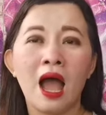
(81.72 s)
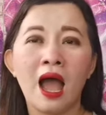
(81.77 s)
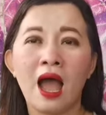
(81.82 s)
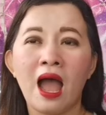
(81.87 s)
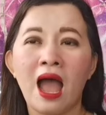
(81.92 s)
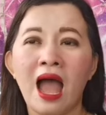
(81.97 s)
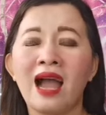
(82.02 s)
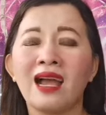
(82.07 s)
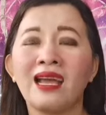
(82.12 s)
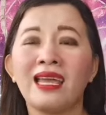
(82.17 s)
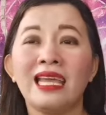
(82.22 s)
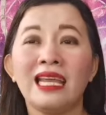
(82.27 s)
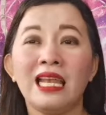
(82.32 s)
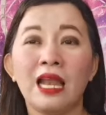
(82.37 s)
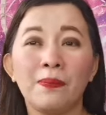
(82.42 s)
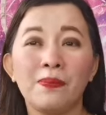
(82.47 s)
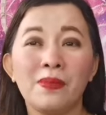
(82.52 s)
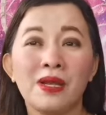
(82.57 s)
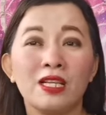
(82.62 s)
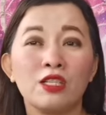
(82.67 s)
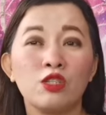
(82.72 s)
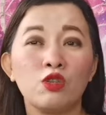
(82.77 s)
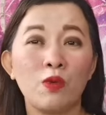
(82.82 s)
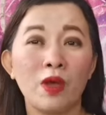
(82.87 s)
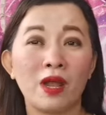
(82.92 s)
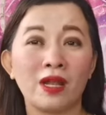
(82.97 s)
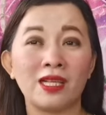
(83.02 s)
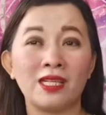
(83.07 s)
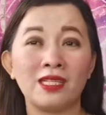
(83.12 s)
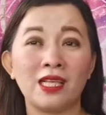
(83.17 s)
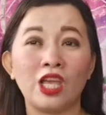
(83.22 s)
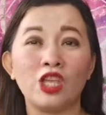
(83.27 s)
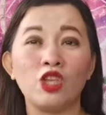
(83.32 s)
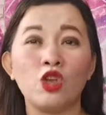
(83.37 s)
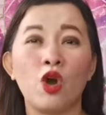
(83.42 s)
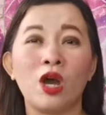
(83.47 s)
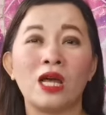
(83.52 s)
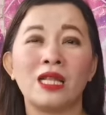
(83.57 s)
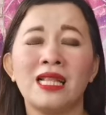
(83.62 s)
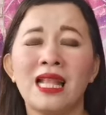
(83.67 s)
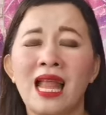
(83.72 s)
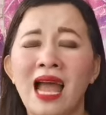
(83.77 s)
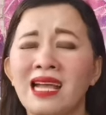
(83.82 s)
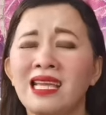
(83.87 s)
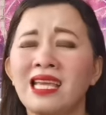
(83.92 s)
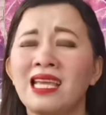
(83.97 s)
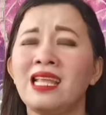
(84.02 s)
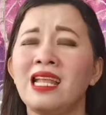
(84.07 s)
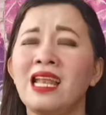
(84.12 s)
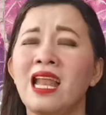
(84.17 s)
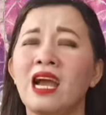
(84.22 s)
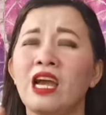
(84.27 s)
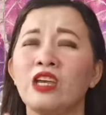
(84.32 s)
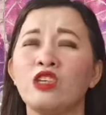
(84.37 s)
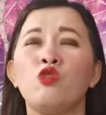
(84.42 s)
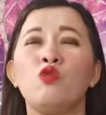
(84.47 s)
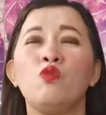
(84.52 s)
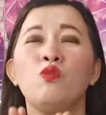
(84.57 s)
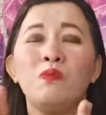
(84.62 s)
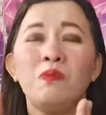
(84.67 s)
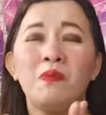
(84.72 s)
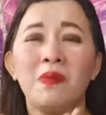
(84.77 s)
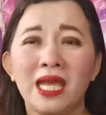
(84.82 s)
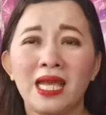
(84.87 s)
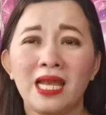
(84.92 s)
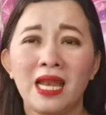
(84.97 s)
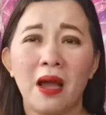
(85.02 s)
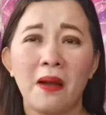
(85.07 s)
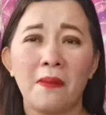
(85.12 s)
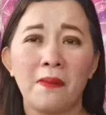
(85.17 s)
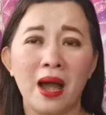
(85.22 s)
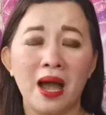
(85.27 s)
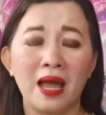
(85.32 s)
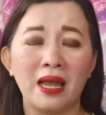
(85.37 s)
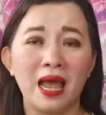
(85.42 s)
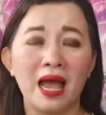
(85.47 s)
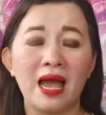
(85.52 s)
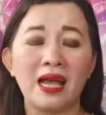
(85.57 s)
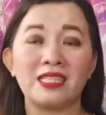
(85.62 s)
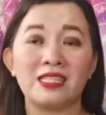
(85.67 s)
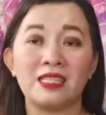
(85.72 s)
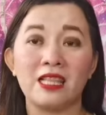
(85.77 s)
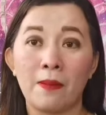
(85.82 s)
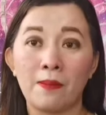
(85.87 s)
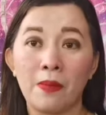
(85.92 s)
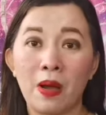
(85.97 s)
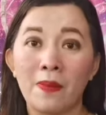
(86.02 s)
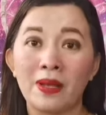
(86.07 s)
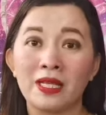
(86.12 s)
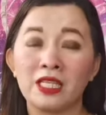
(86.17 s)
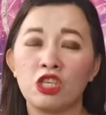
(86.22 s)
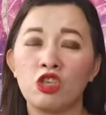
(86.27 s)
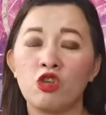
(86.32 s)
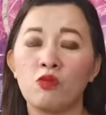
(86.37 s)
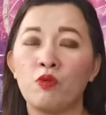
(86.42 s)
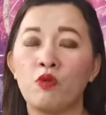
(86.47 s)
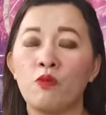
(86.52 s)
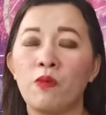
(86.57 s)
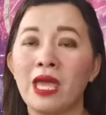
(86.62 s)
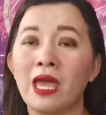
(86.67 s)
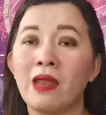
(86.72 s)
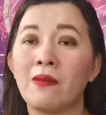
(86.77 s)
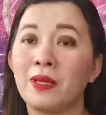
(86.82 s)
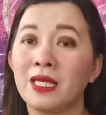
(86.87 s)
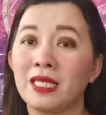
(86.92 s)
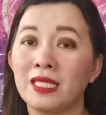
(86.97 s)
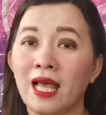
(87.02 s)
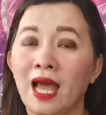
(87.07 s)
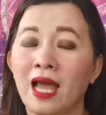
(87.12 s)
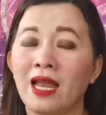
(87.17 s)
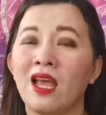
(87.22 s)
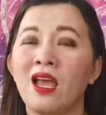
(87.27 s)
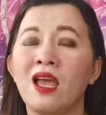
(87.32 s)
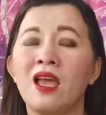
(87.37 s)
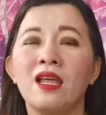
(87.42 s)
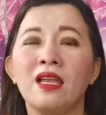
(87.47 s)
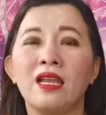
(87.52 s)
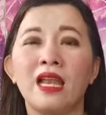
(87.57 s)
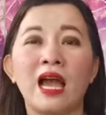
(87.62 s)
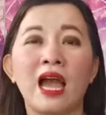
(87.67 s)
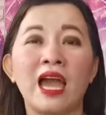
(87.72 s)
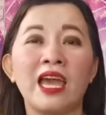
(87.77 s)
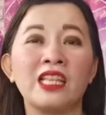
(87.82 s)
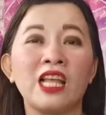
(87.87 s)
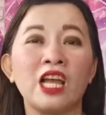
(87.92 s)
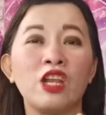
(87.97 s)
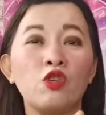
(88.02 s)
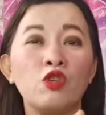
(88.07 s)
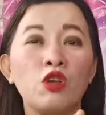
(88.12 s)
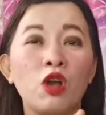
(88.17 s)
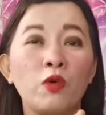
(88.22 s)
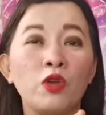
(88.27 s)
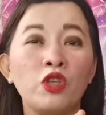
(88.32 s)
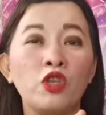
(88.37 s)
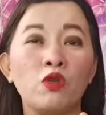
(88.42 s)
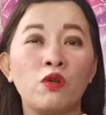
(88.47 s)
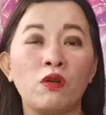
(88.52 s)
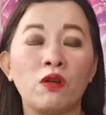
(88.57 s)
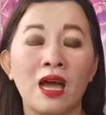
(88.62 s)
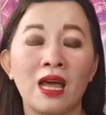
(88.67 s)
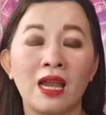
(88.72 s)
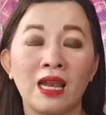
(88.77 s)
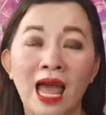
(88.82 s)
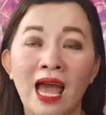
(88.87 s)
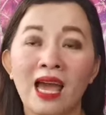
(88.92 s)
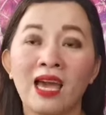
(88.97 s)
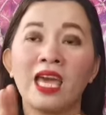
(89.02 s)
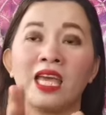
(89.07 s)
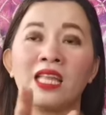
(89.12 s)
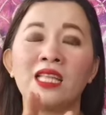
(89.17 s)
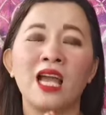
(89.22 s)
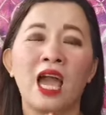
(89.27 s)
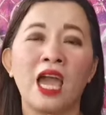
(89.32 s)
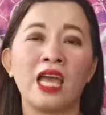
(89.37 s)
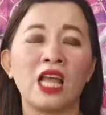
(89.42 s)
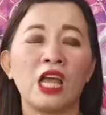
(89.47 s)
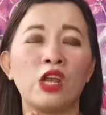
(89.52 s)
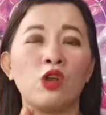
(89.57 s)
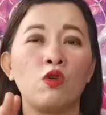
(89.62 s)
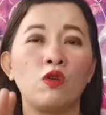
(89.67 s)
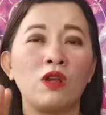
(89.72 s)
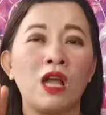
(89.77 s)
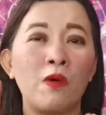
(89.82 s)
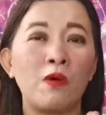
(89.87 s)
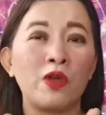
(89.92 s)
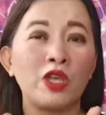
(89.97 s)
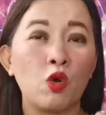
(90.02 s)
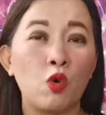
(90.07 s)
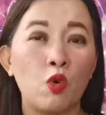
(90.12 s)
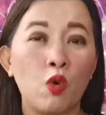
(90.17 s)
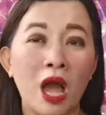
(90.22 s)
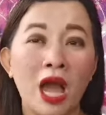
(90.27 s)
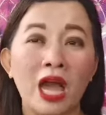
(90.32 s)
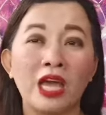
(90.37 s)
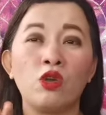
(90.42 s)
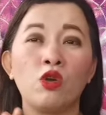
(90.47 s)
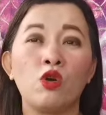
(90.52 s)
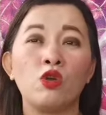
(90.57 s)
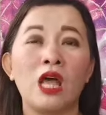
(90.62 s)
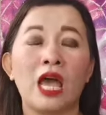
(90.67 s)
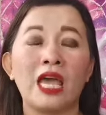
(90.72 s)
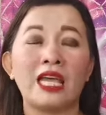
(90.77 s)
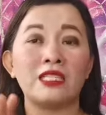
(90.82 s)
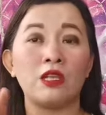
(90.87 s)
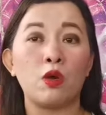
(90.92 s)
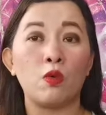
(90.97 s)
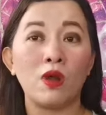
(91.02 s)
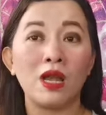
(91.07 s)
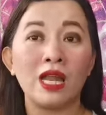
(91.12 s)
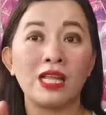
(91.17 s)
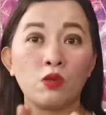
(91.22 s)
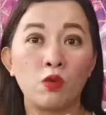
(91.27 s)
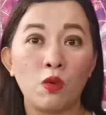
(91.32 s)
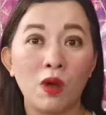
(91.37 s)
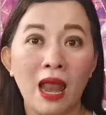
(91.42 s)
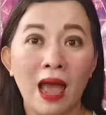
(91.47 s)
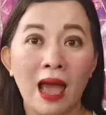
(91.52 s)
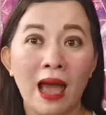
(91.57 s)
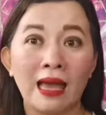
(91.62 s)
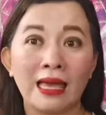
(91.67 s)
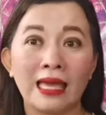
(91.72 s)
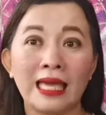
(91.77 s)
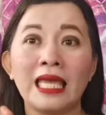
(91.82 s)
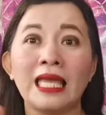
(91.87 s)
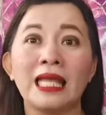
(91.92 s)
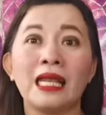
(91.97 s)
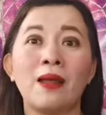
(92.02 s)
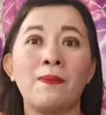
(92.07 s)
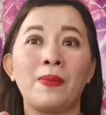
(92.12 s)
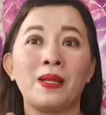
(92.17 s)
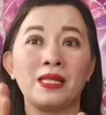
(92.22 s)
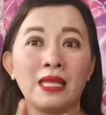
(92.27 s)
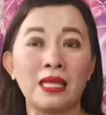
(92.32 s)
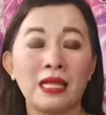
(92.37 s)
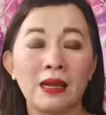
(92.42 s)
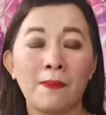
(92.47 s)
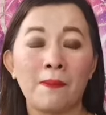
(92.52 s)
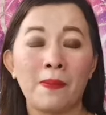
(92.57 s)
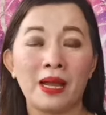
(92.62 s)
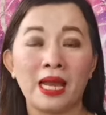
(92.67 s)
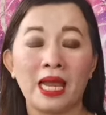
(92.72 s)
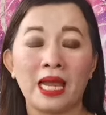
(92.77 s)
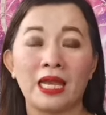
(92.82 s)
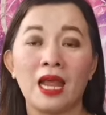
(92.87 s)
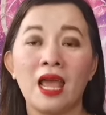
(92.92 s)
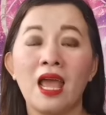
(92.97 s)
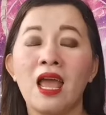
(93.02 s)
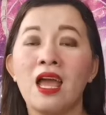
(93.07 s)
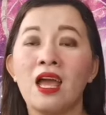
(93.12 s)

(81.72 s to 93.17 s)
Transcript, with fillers: uh, ang ilap ng swerte sa inyo at lagi na lang kayong minamalas. Napapansin nyo po ba yan minsan? Na kahit anong gawin yung racket, kahit anong gawin yung kayod, ay sa walat wala, hirap at hirap pa rin.